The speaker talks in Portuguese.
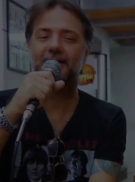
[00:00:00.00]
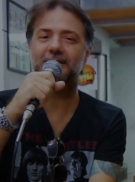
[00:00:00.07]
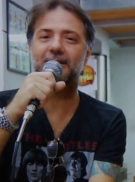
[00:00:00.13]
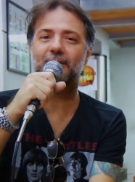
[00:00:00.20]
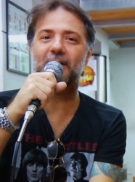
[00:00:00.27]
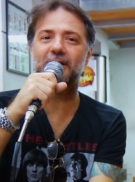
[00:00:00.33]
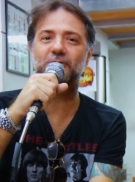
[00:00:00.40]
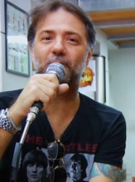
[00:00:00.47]

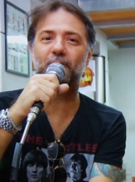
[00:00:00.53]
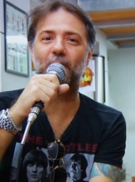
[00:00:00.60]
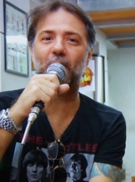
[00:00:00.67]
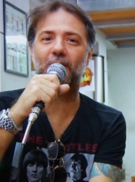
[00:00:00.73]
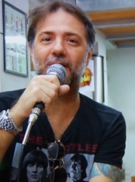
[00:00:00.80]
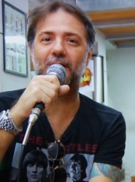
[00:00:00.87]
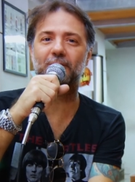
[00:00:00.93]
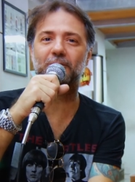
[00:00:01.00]
Esse é mais um
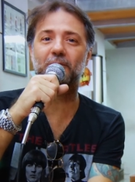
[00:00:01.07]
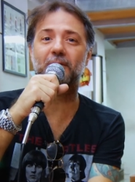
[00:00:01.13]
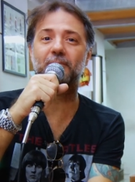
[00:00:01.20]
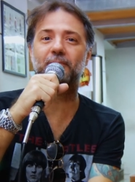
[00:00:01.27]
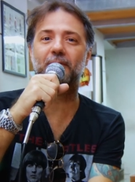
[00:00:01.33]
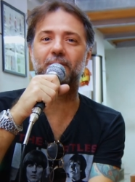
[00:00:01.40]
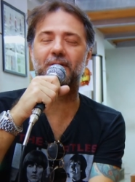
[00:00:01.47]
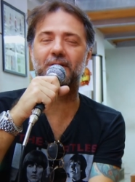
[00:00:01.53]
programa do
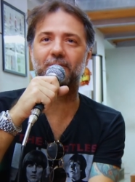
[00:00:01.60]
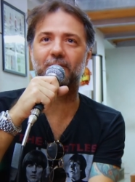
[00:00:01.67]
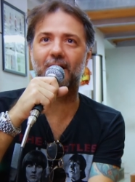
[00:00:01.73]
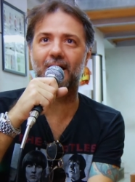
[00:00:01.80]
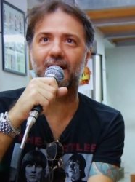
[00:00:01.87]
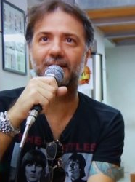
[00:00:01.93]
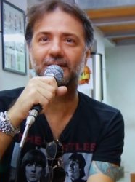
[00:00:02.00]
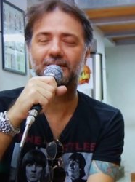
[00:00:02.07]
MPB em
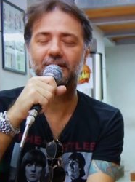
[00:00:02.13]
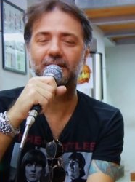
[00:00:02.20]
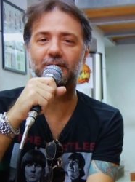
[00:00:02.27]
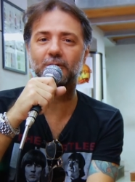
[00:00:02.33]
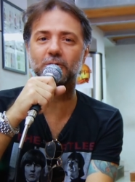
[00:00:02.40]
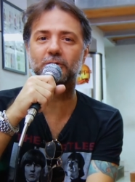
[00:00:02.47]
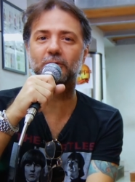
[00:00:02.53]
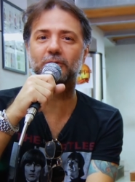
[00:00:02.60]
Bar
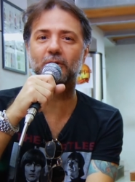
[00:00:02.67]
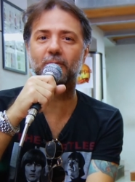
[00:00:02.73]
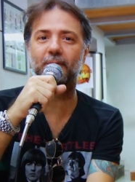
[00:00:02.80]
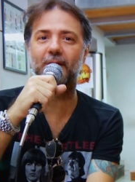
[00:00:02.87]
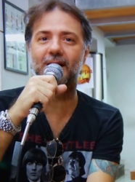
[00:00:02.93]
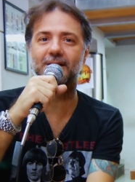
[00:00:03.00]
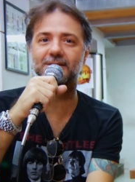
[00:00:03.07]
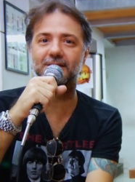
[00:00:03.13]
e hoje eu tenho o
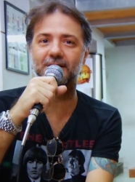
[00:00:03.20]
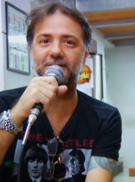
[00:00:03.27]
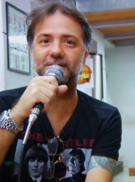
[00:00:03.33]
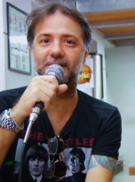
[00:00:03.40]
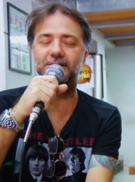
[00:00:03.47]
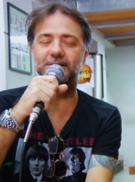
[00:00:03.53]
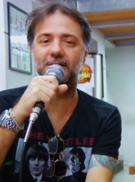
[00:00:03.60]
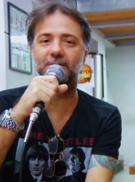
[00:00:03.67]
prazer
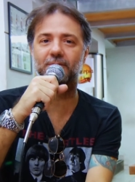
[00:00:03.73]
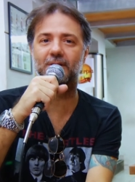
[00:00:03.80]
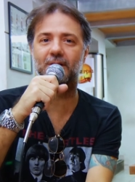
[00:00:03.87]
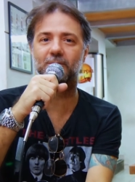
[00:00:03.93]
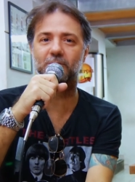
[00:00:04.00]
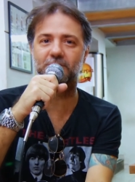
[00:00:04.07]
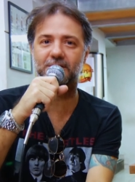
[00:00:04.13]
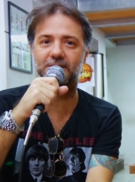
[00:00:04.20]
de
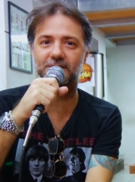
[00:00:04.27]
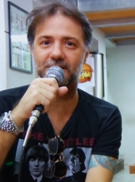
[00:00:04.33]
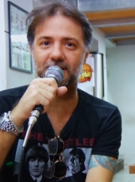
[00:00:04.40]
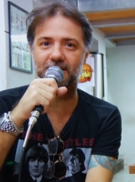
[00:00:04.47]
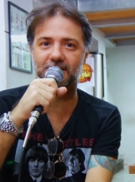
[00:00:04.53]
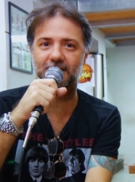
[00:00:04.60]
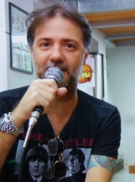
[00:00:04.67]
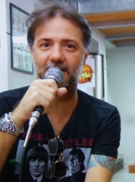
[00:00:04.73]
receber a
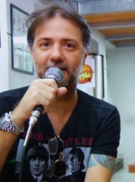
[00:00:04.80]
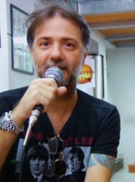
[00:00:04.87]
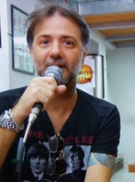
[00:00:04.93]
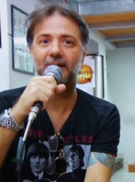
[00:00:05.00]
musicista